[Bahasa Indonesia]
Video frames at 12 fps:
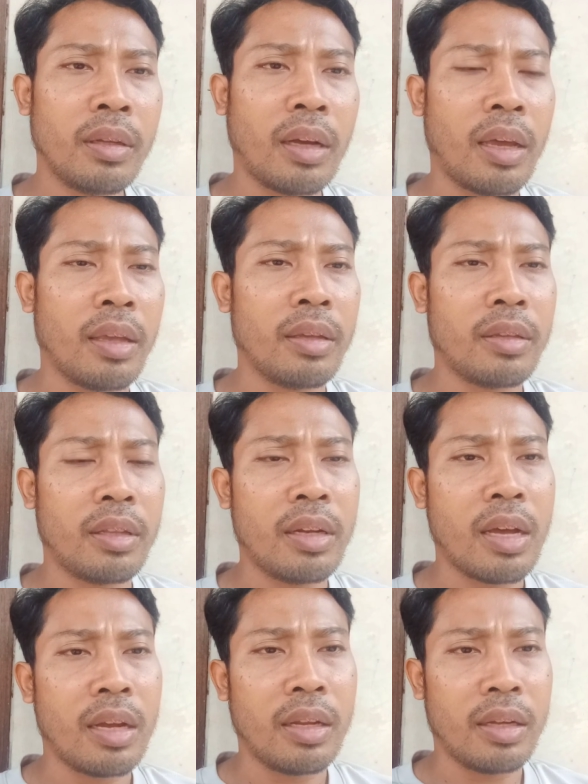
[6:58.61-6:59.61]
kayaknya
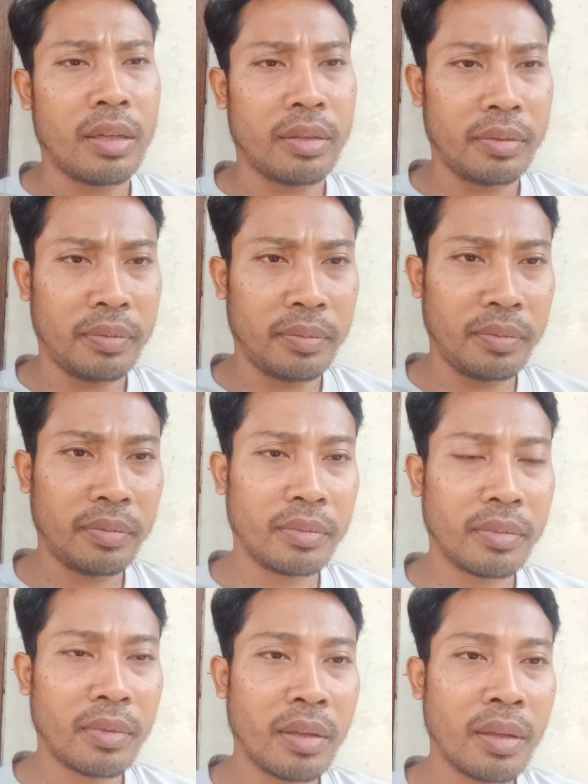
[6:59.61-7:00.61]
tidak ada
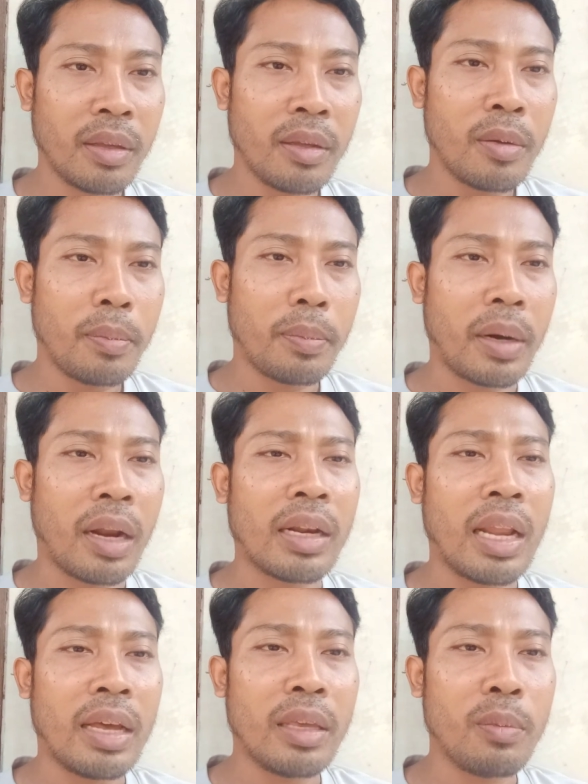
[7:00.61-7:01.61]
peran lagi